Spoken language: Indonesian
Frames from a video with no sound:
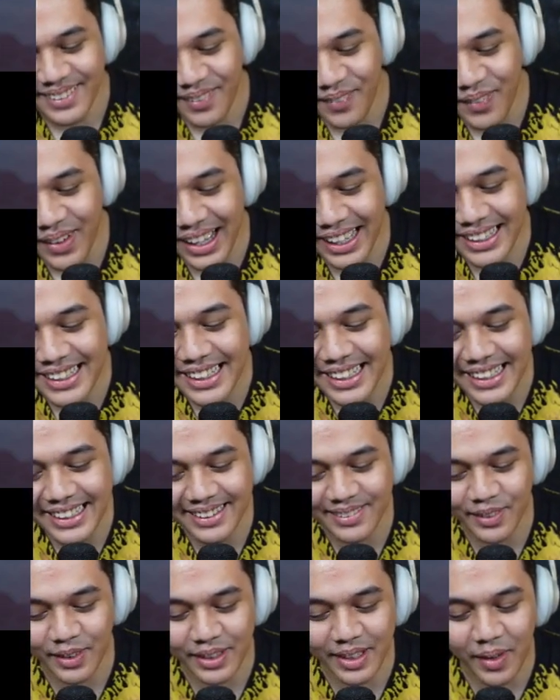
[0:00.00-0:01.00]
gua nggak denger
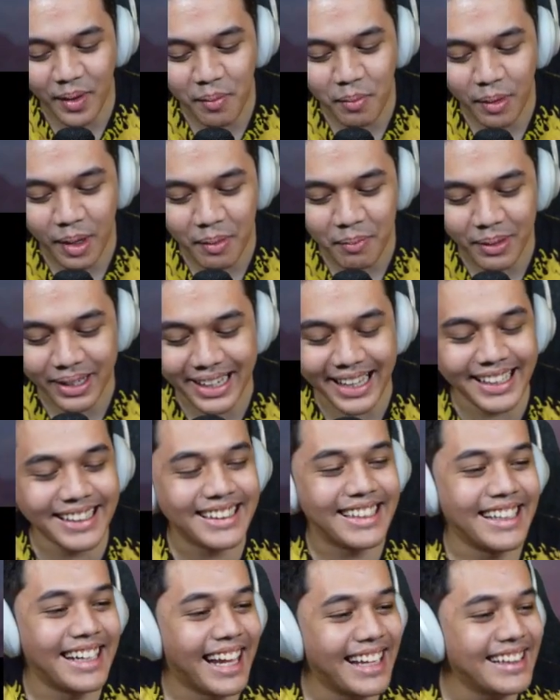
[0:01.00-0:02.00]
cowok dia ngomong apa
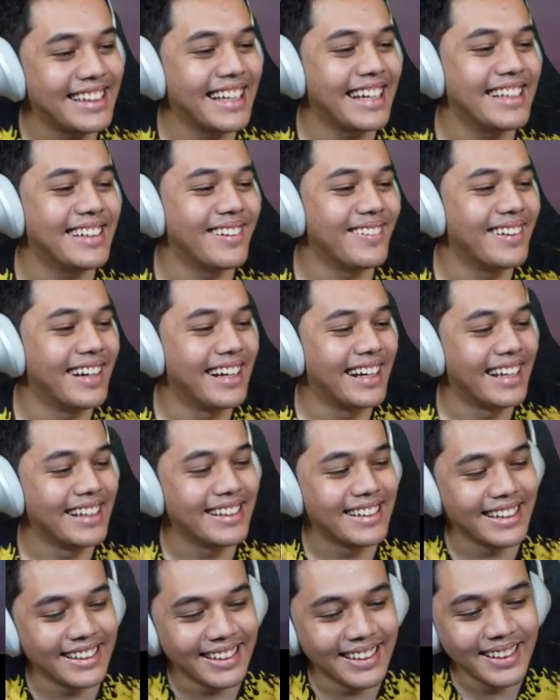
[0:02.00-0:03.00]
nanti nanti aja udah
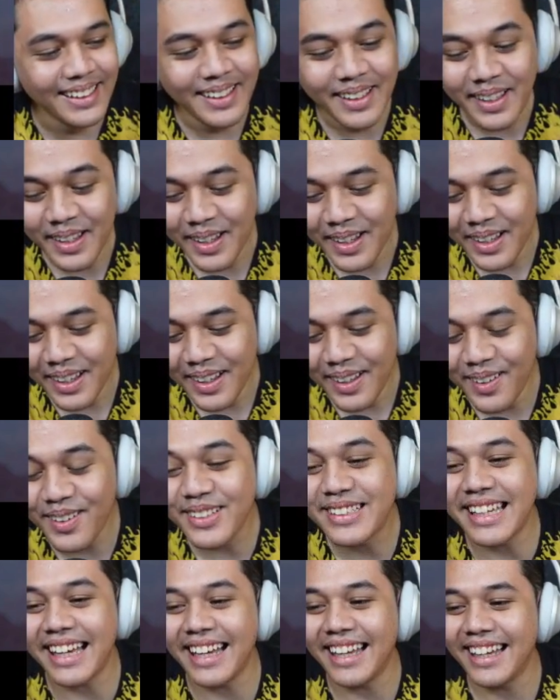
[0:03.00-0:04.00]
nanti lu
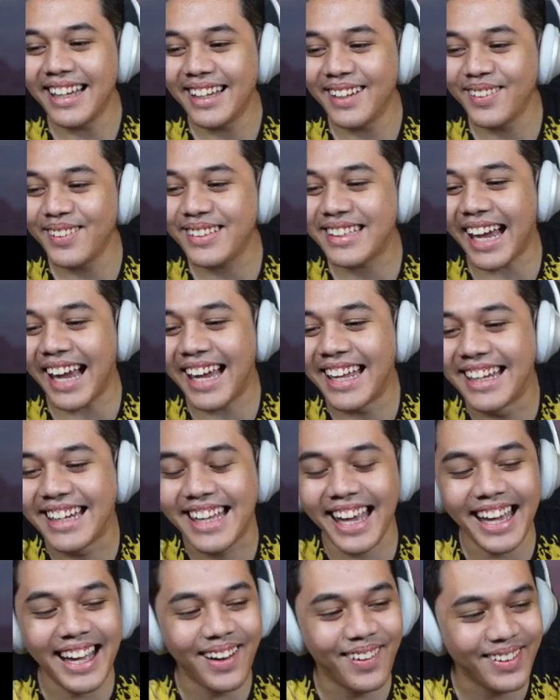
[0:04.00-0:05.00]
j- lu jangan
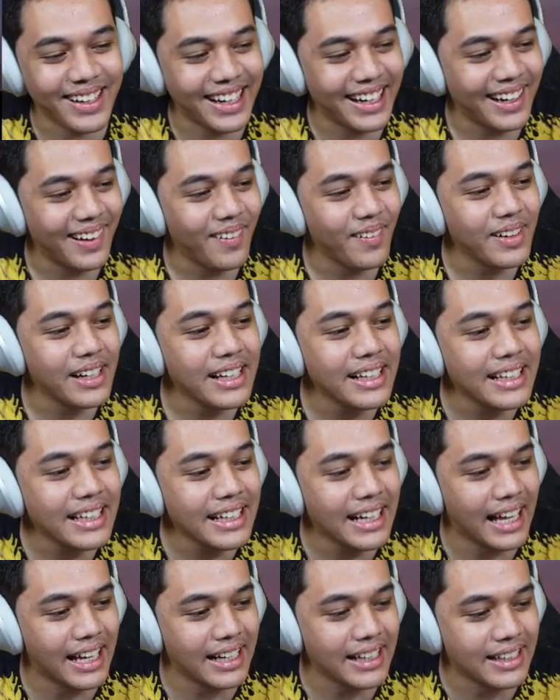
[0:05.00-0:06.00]
kayak orang orang
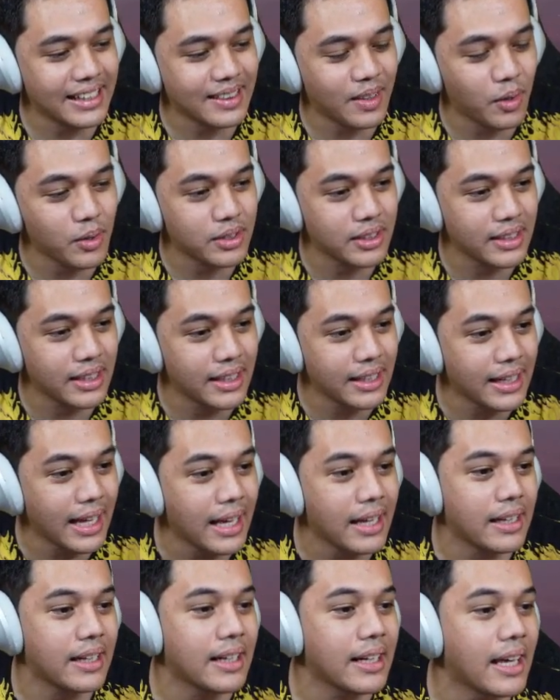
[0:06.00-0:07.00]
gila Rik ketahui sendiri
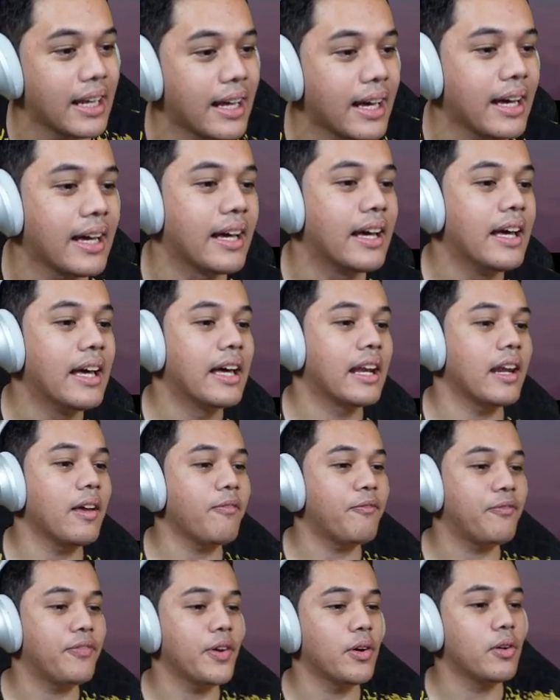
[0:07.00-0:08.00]
eh lu, eh
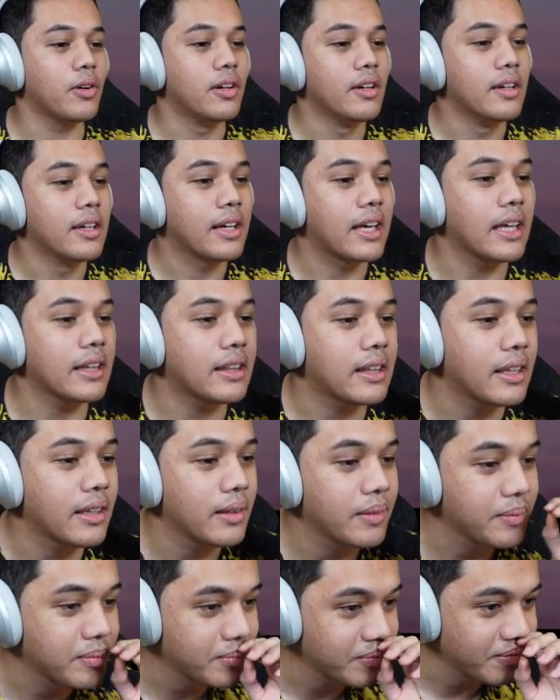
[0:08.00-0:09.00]
review lu dengar kita... yang
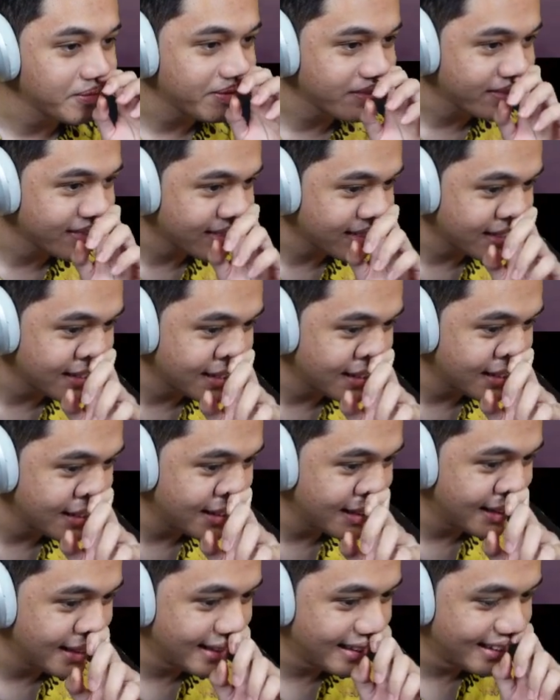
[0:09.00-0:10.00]
dia bilang lu denger
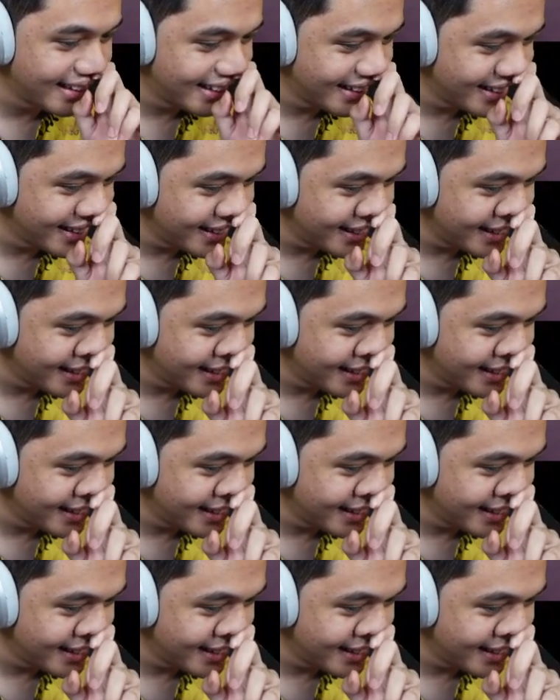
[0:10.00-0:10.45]
cowok yang Ler bilang